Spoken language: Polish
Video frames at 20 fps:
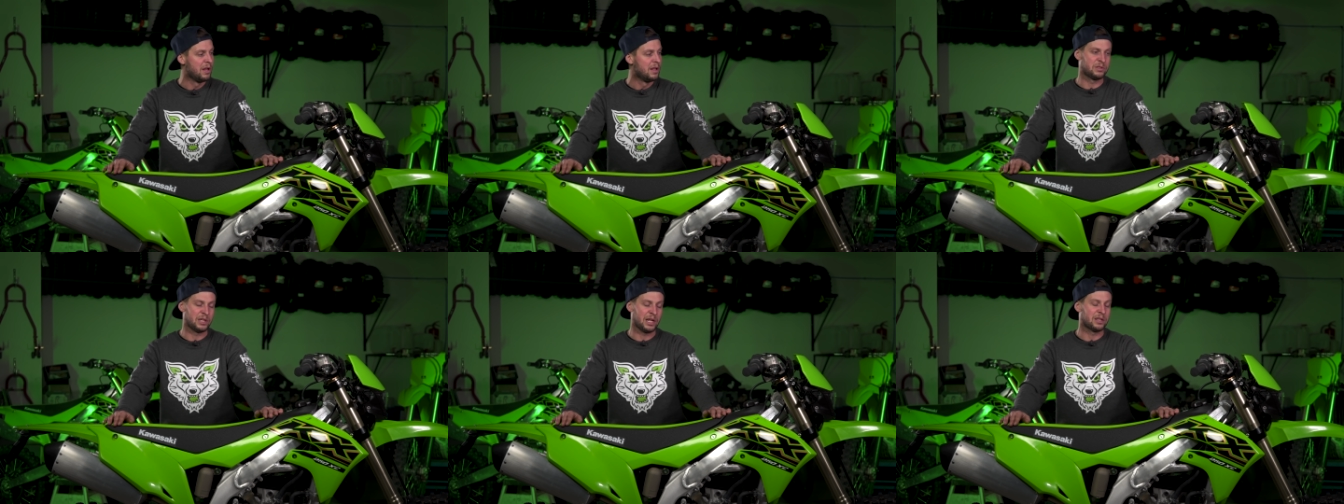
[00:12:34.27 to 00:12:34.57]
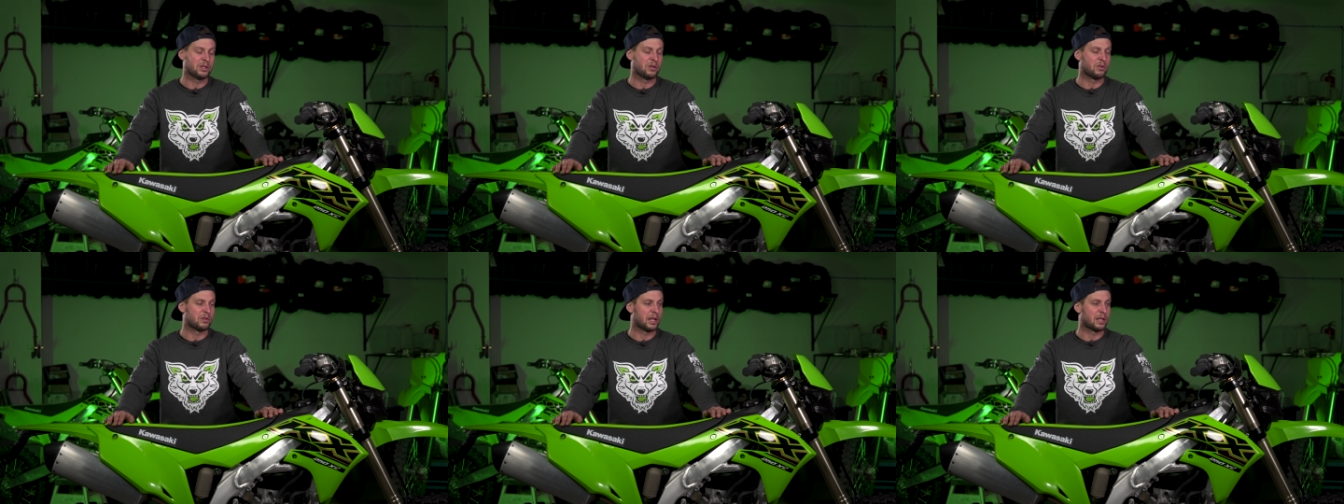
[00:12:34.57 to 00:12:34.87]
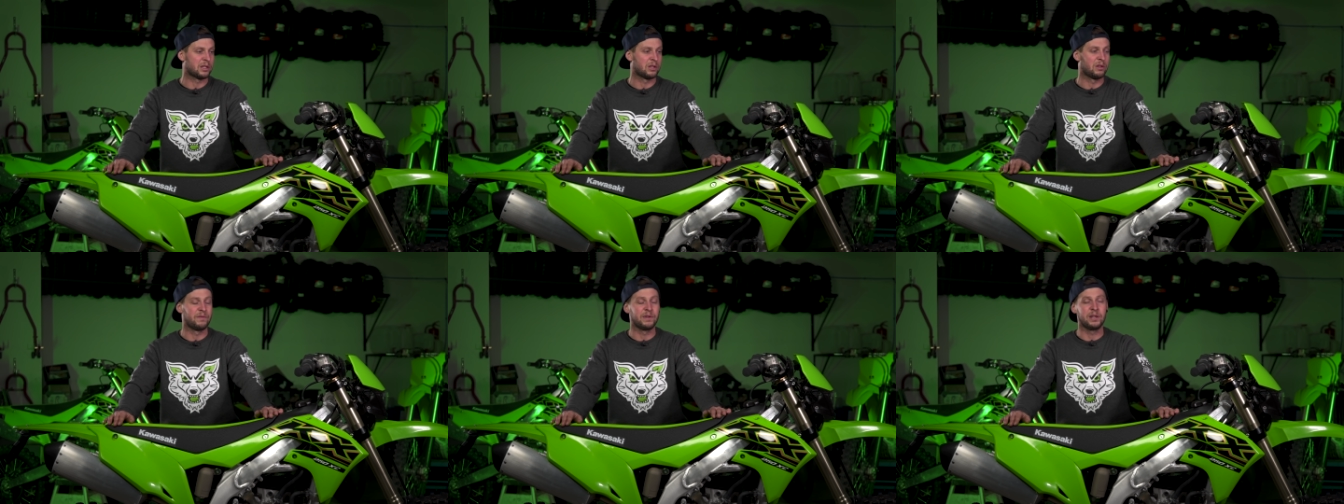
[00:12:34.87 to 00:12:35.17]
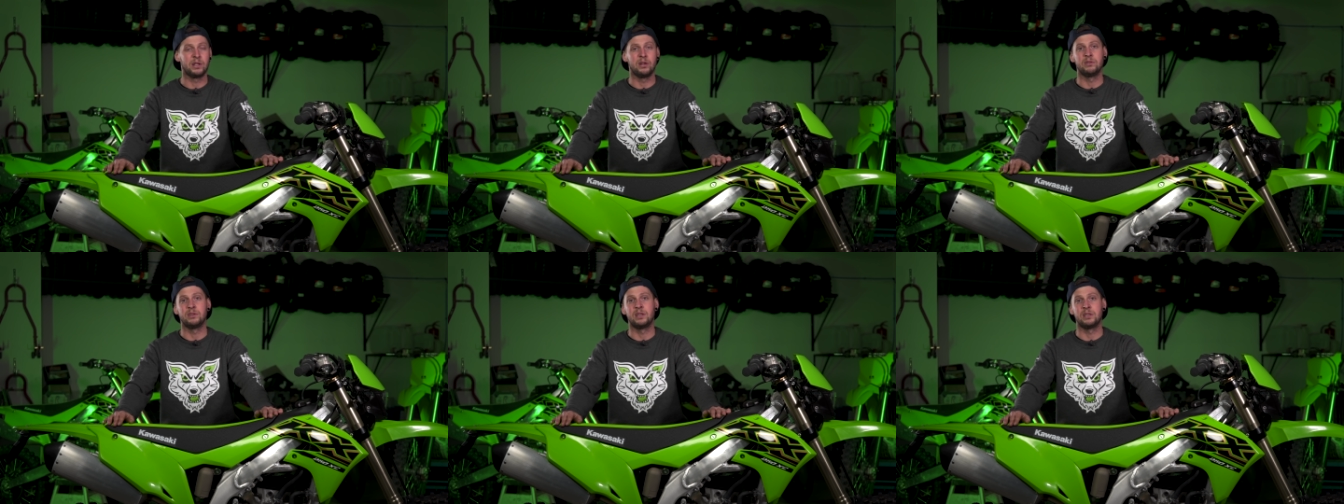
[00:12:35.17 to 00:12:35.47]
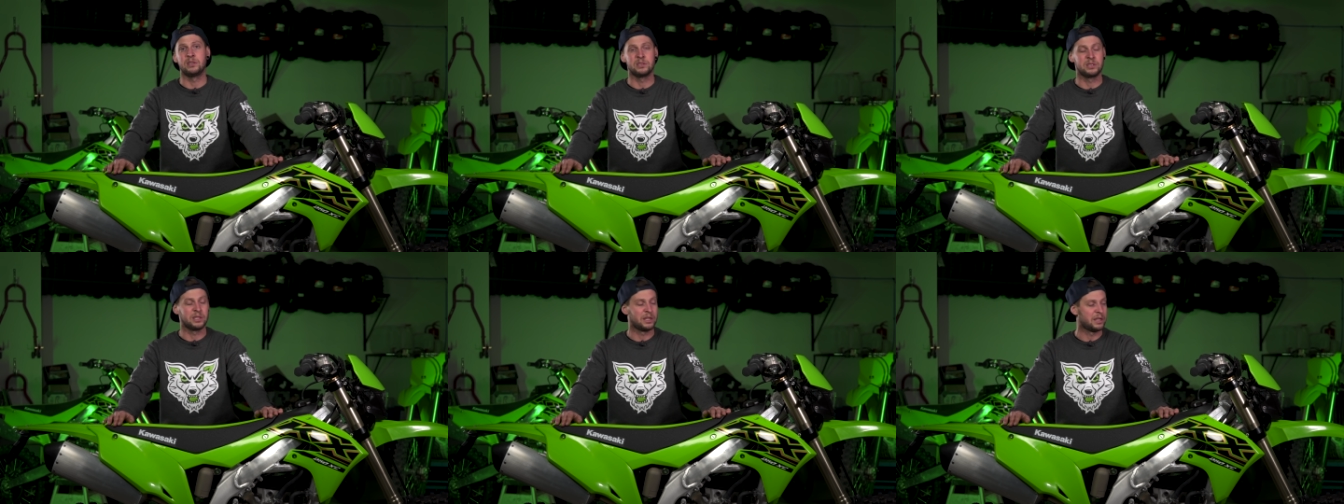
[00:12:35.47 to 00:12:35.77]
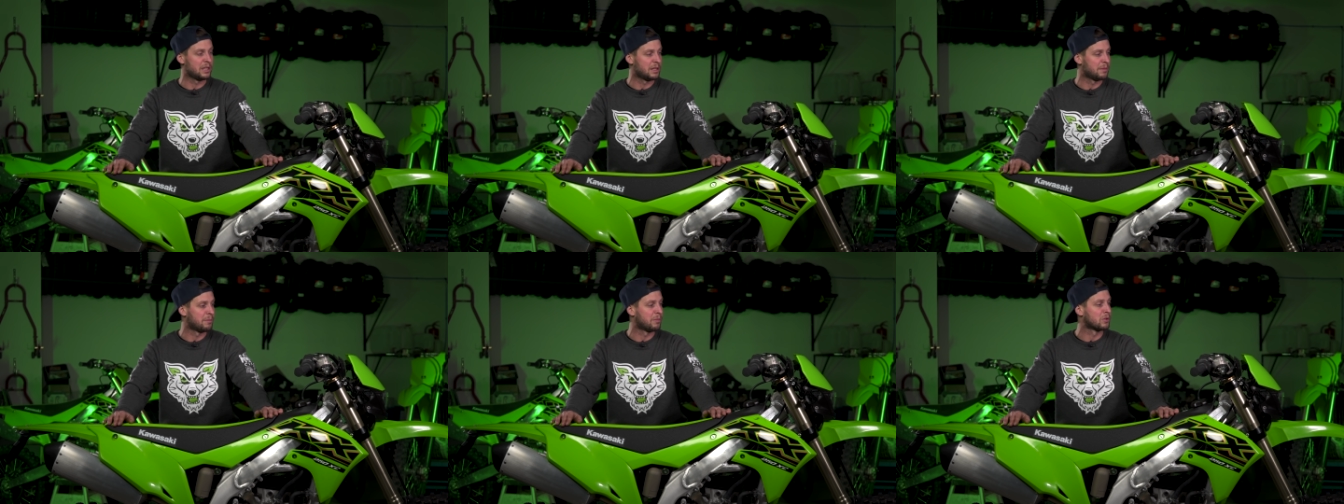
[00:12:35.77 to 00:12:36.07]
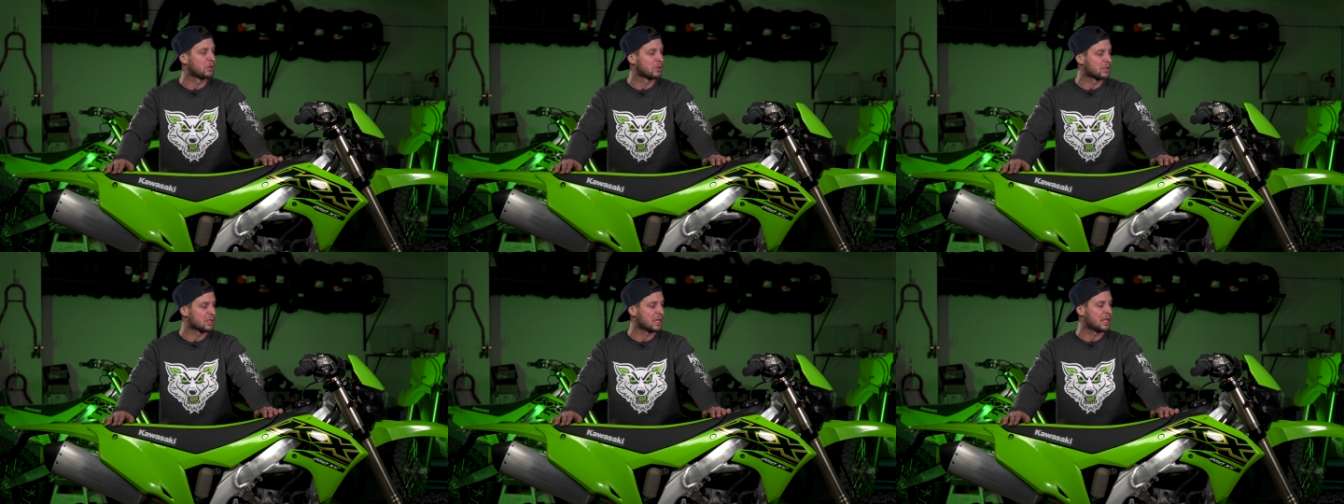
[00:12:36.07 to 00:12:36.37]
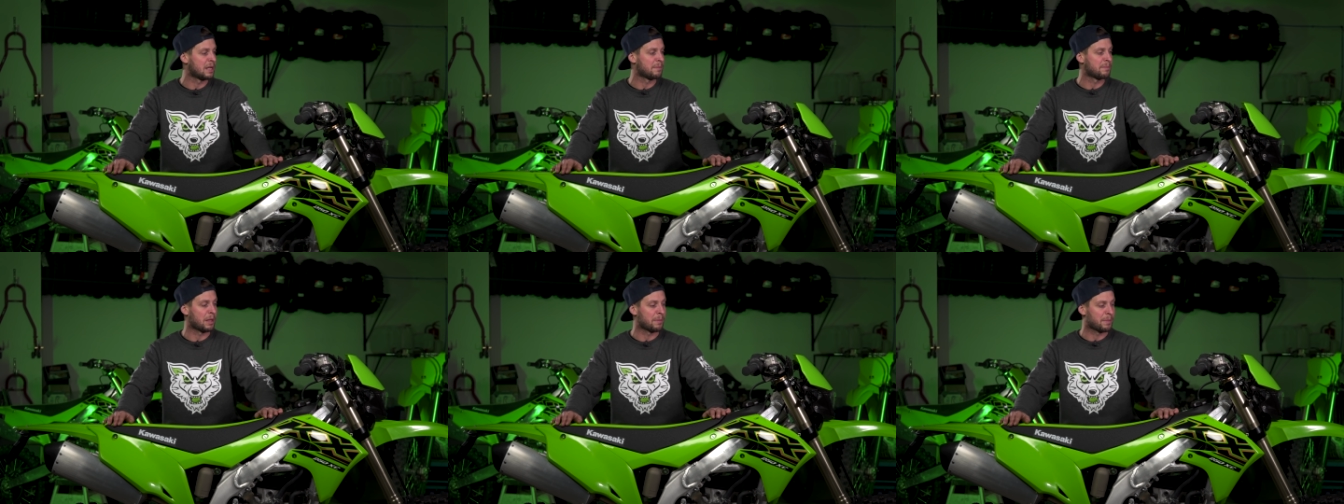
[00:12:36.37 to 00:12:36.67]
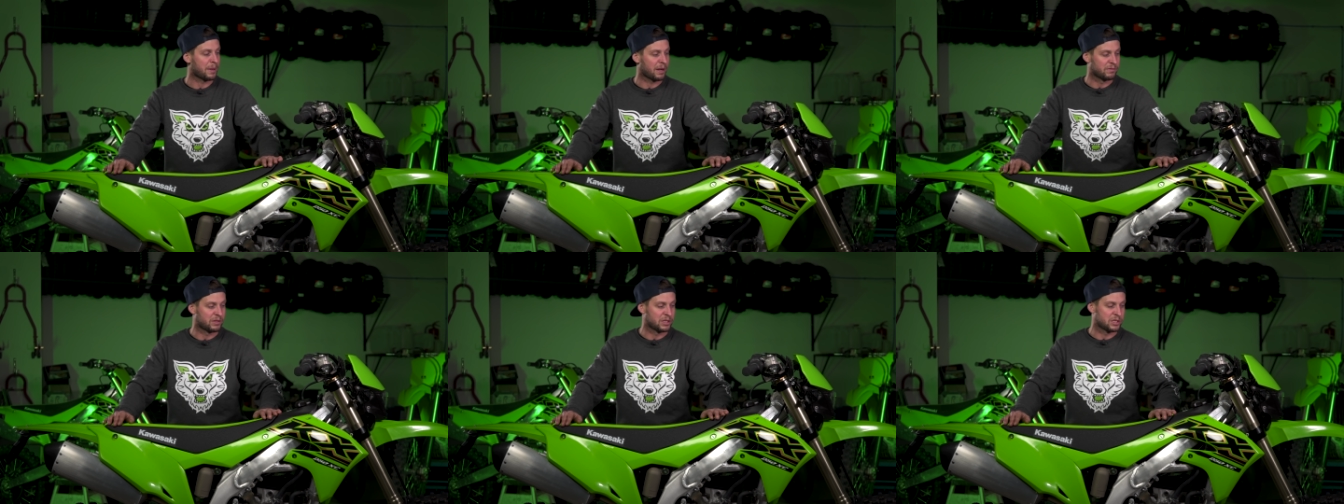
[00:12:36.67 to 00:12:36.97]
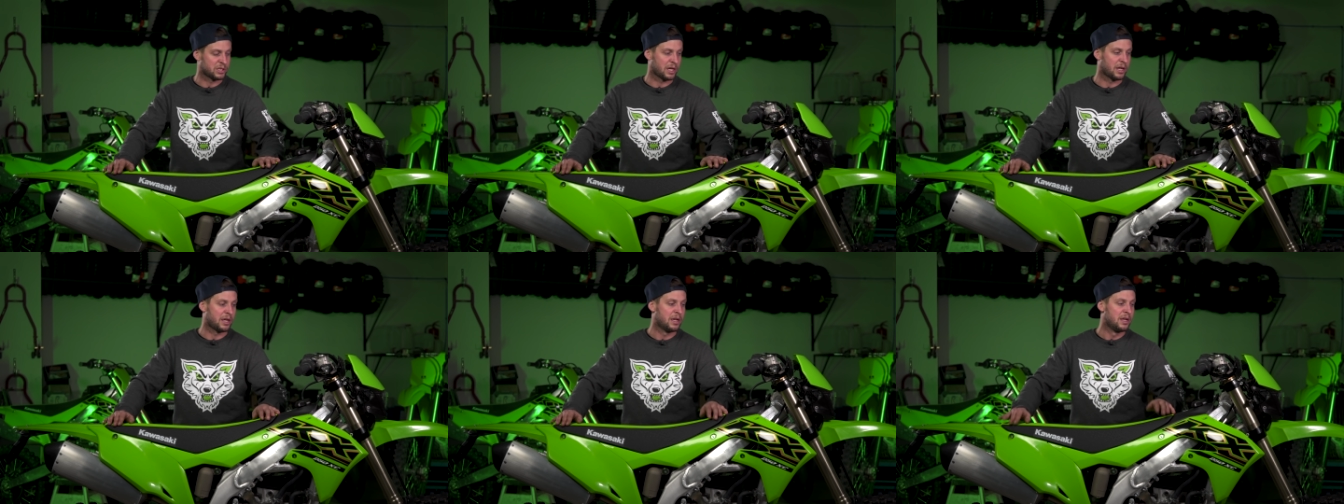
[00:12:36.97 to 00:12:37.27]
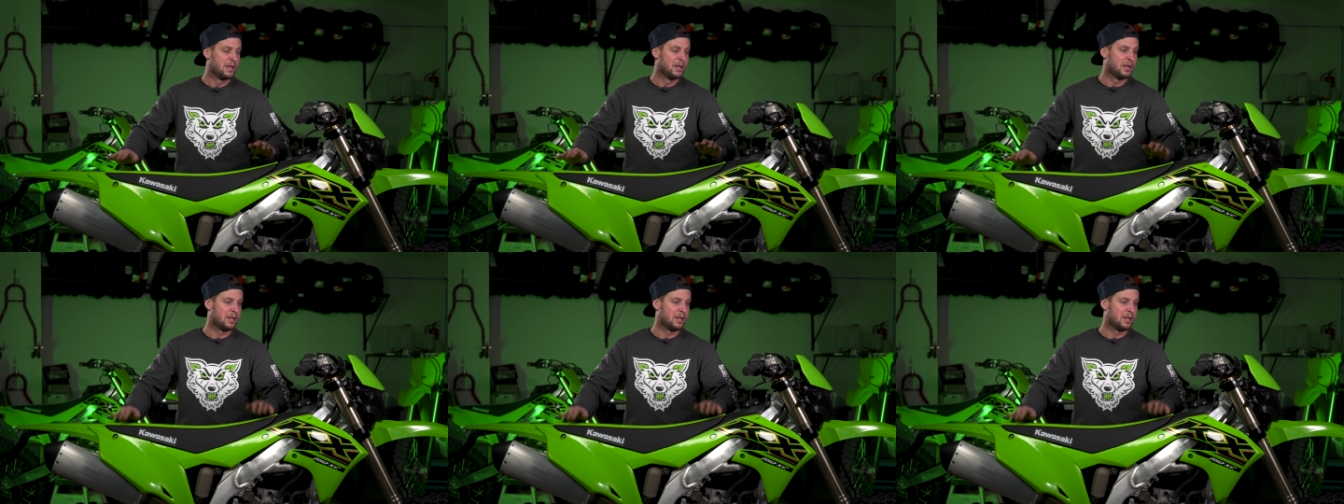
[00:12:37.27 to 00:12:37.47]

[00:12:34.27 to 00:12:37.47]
Rzadko tak to wygląda, że seryjnym motocyklem naprawdę się